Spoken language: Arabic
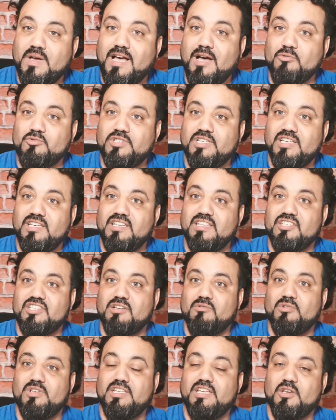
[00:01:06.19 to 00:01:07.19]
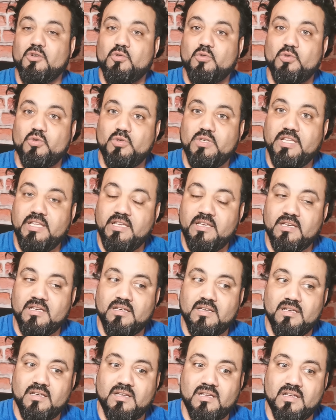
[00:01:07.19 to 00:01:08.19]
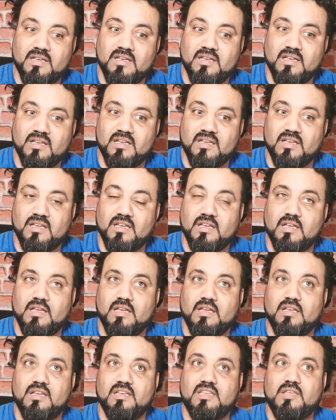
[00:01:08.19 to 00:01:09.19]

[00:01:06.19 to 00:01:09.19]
خاوتي اللي جاو لي يقولوا لي آه،